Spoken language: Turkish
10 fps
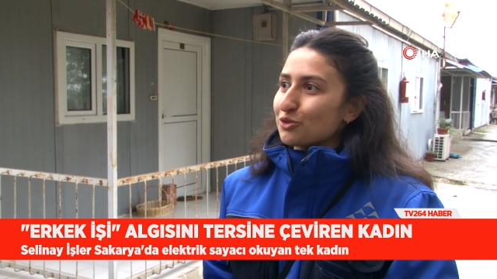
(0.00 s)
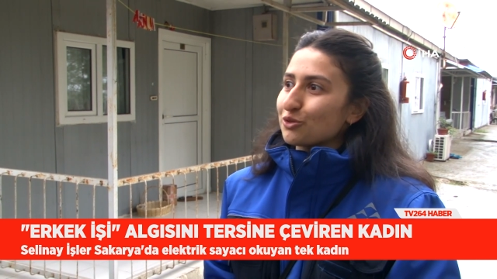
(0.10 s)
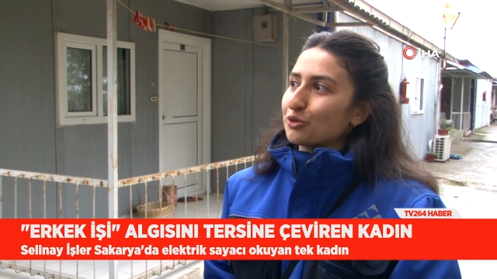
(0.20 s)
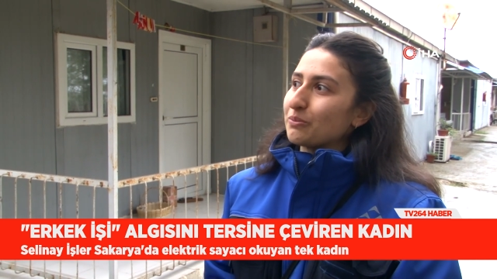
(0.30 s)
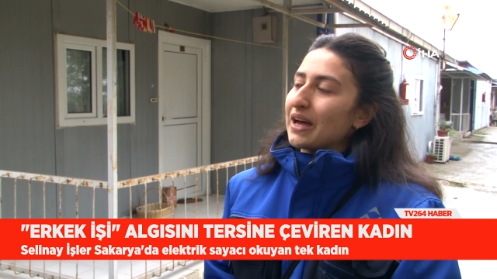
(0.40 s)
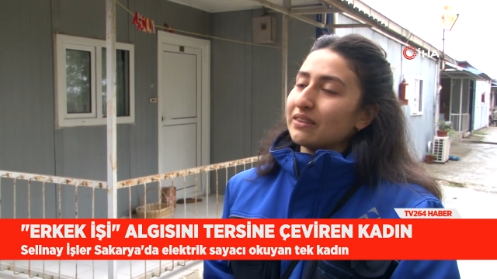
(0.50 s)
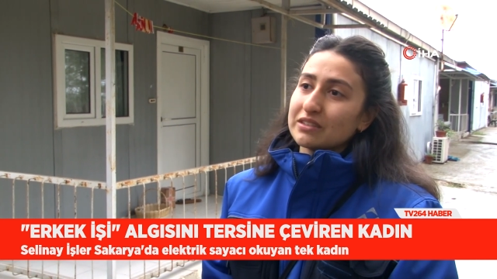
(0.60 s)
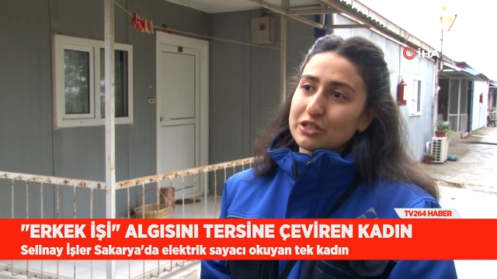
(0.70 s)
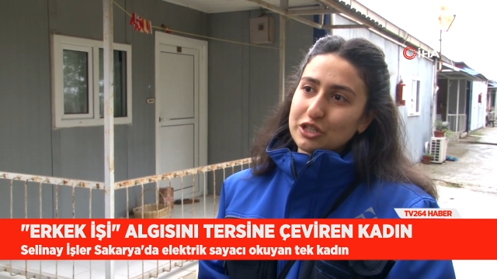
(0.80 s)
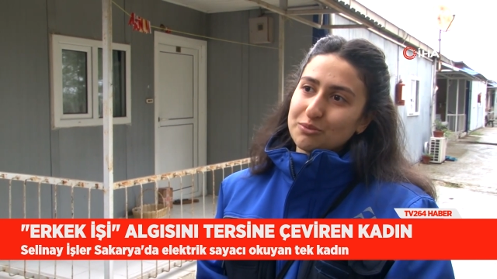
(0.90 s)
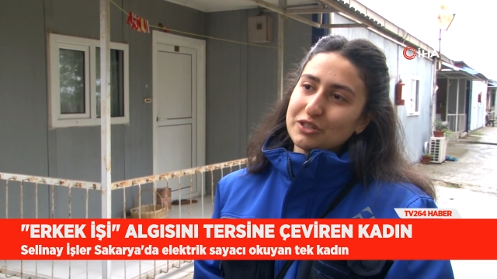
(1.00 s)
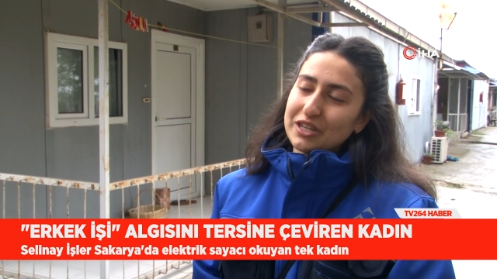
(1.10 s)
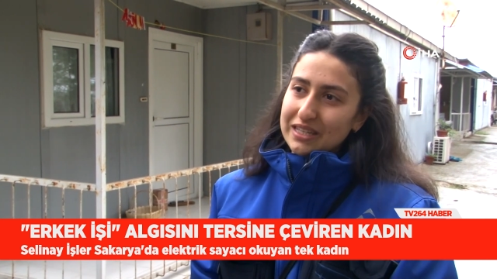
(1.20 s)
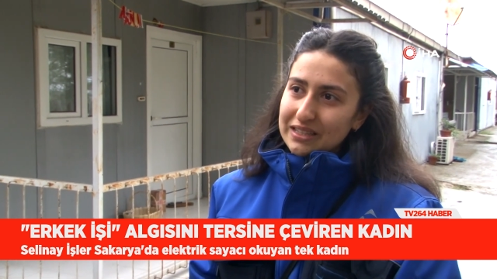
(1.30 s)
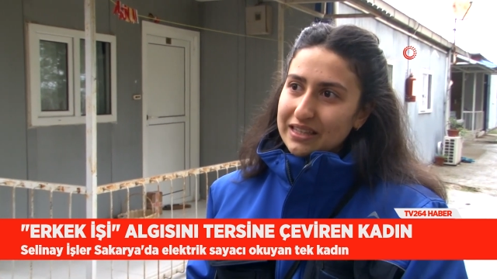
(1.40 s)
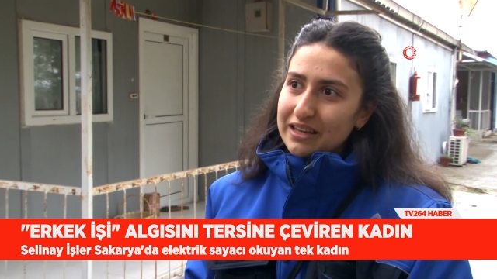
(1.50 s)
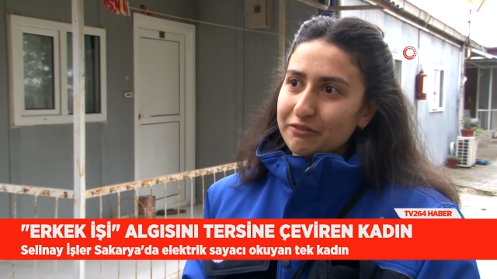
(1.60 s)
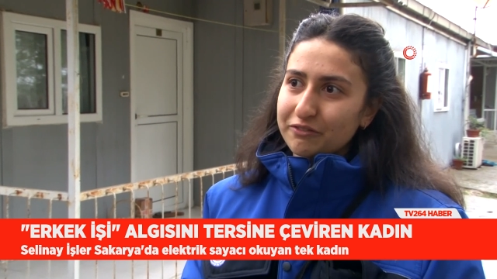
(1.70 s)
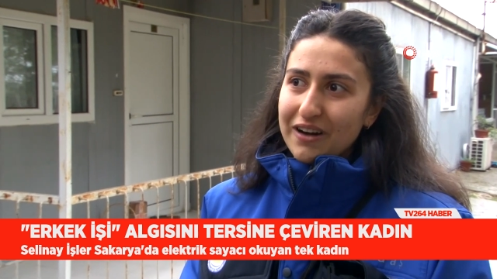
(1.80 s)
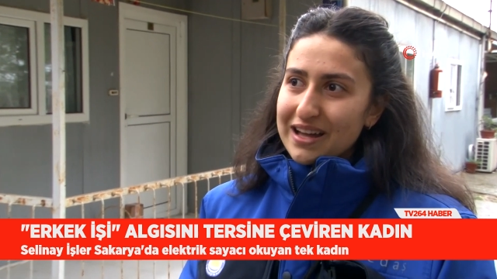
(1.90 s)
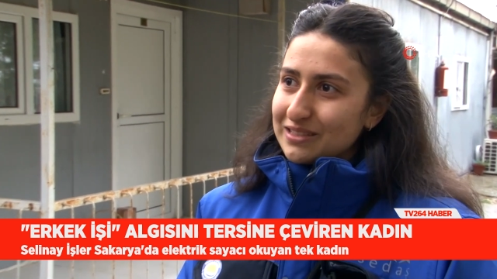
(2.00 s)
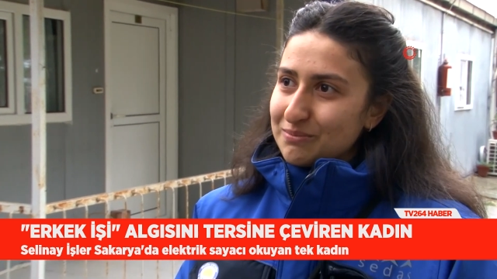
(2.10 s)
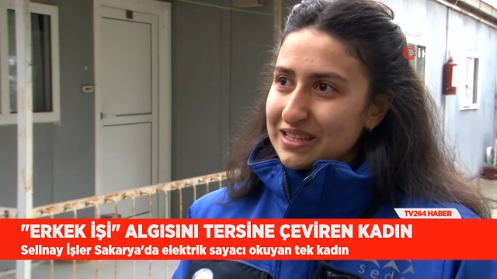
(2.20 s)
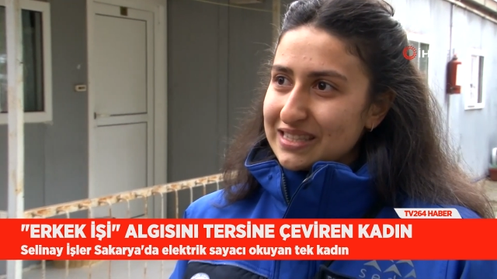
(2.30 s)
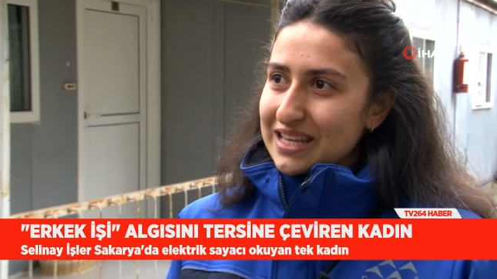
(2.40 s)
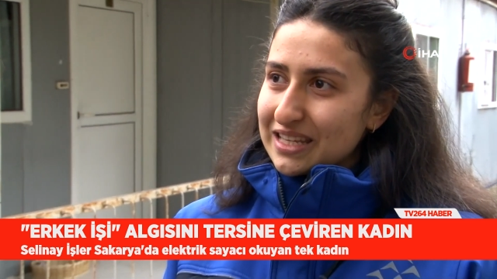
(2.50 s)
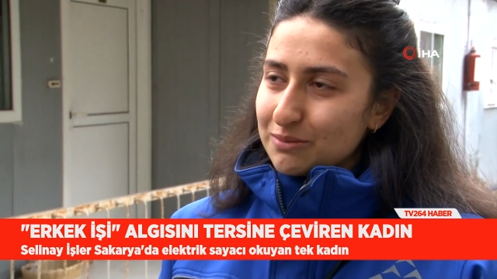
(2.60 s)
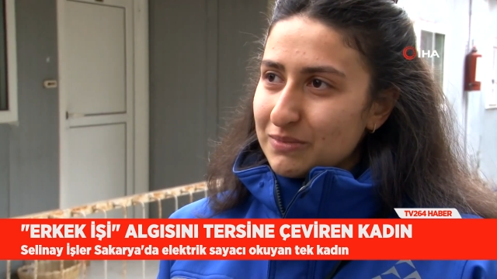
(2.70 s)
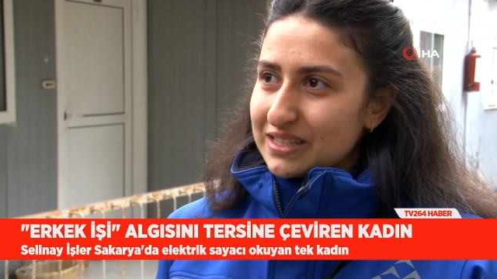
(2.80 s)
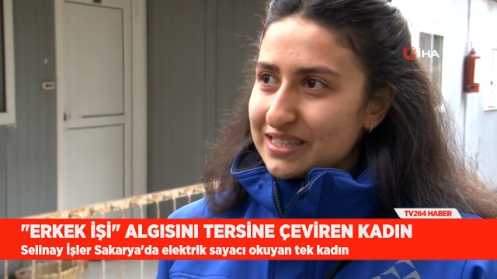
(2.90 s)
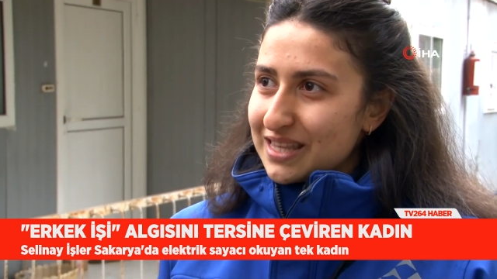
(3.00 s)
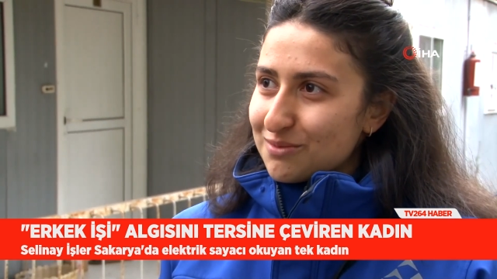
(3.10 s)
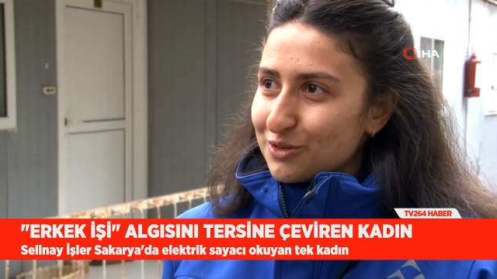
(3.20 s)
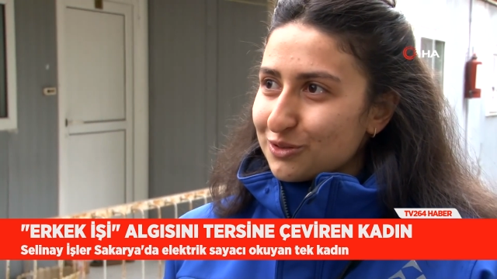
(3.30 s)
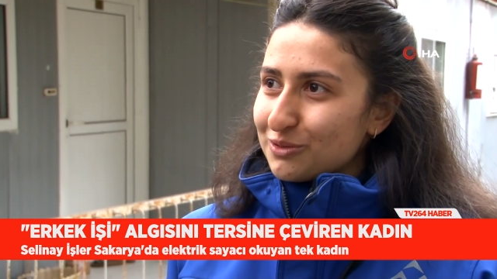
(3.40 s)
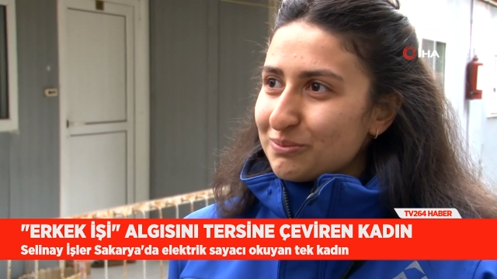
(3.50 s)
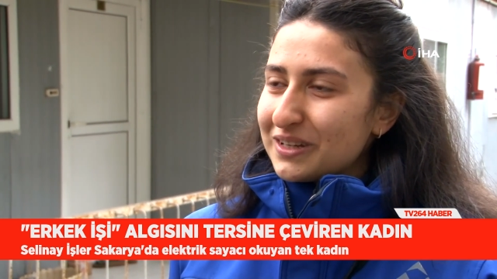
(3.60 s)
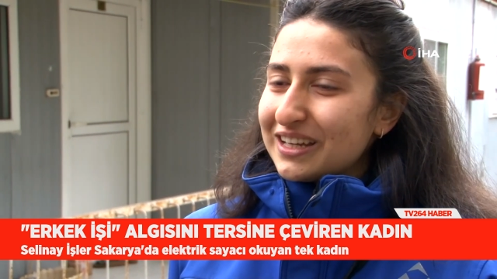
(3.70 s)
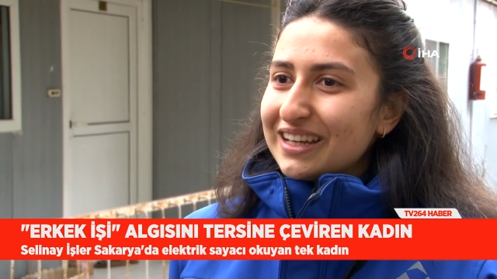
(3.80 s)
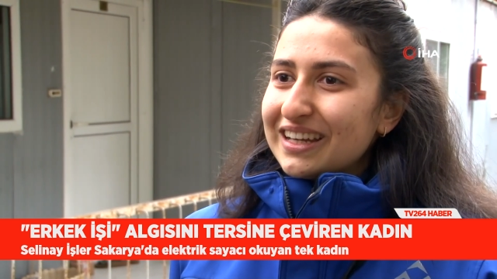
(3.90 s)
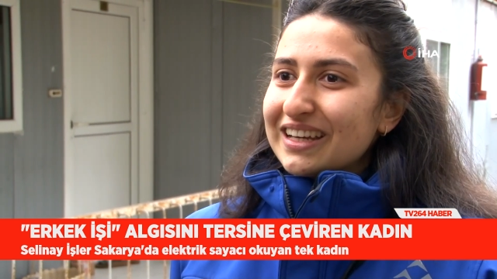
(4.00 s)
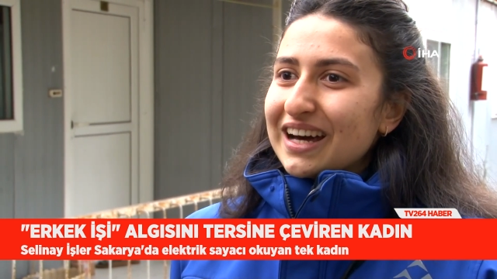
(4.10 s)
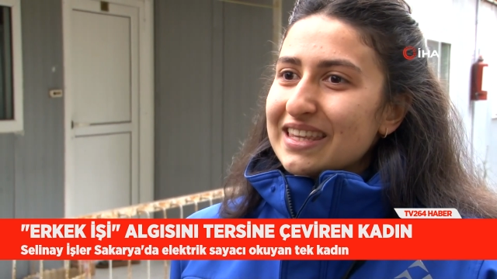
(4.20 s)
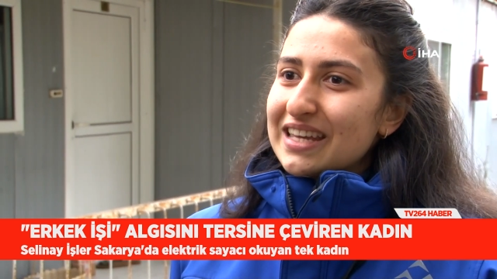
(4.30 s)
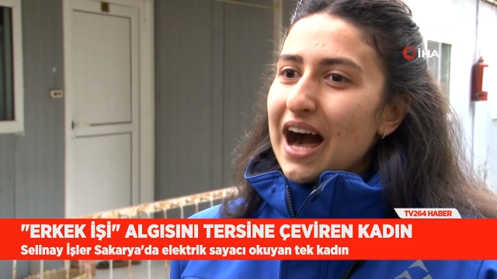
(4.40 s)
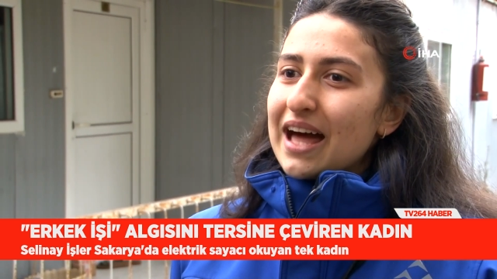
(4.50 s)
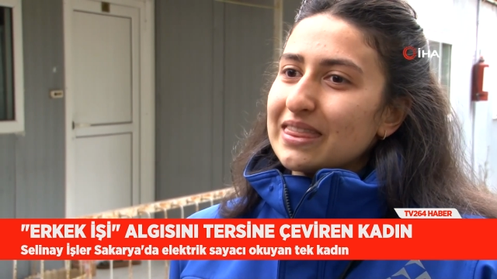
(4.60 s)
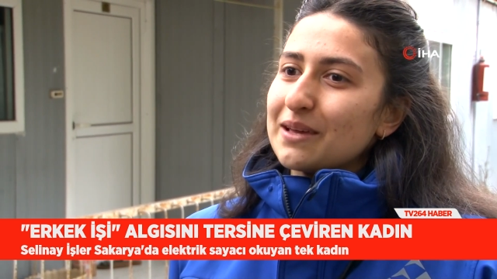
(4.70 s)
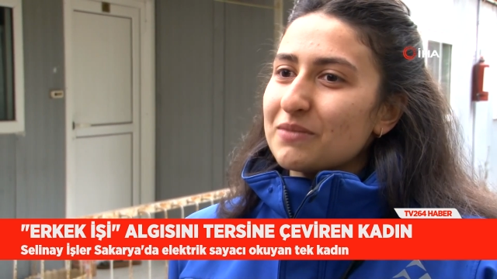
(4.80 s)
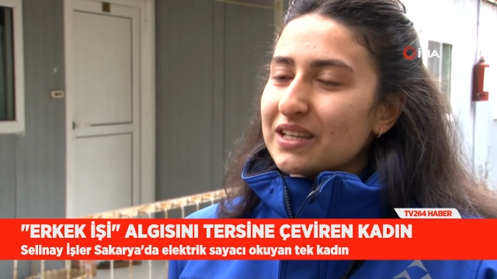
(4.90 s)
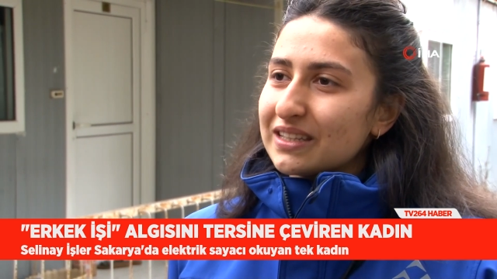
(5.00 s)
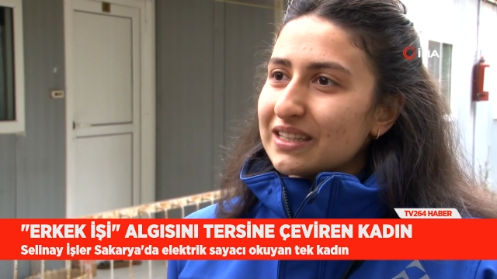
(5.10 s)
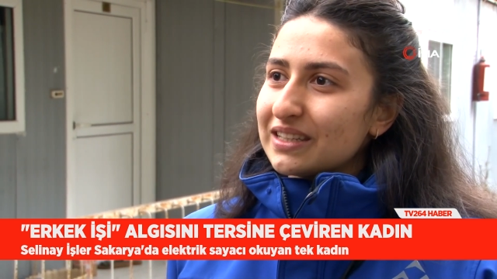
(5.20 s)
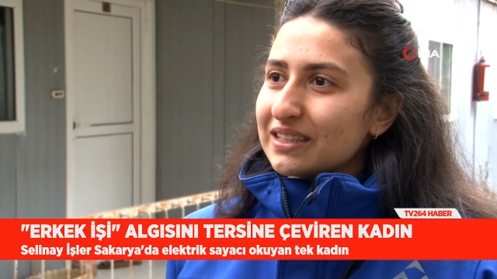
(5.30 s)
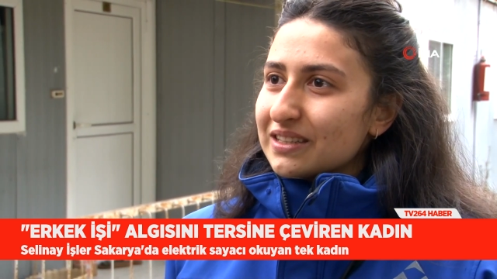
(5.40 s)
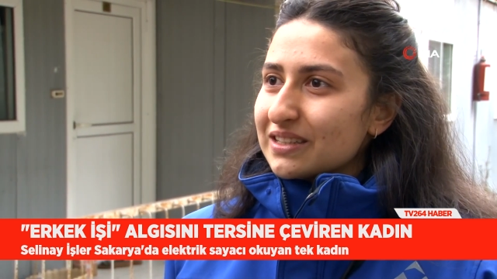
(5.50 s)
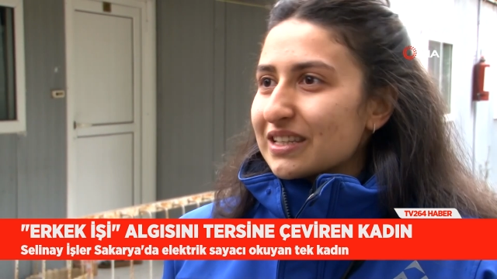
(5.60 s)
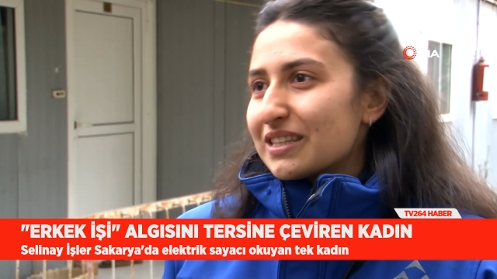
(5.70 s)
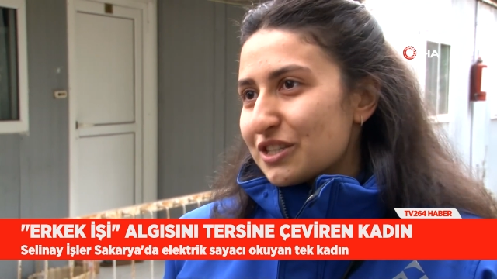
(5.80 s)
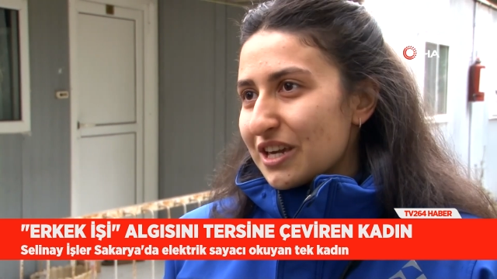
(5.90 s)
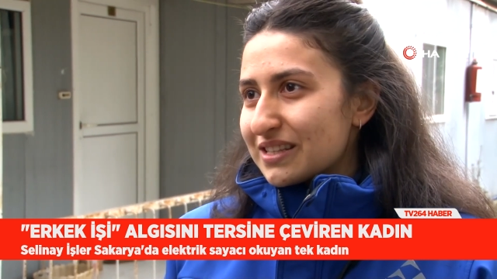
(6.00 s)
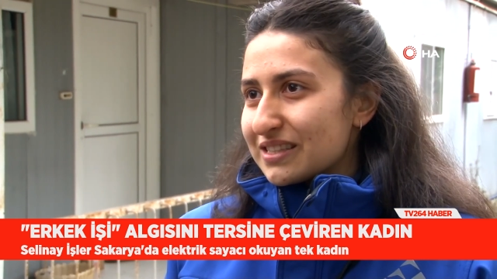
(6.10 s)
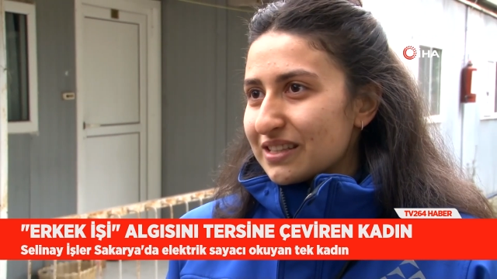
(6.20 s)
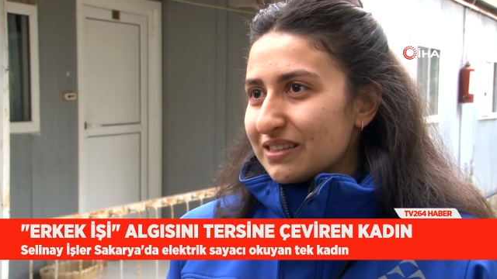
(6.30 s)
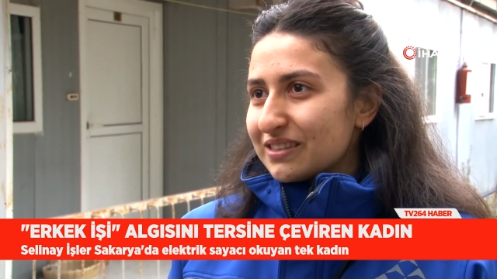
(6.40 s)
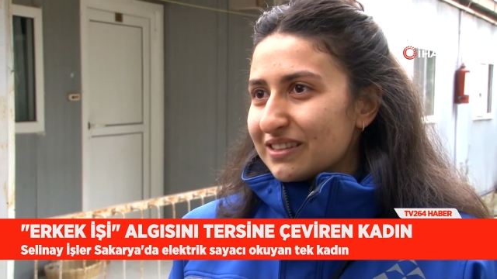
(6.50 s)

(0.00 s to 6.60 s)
Çünkü ben hiçbir şekilde Fatih mesleğe gitmek istemiyordum. Hani annem dedi ki gideceksin.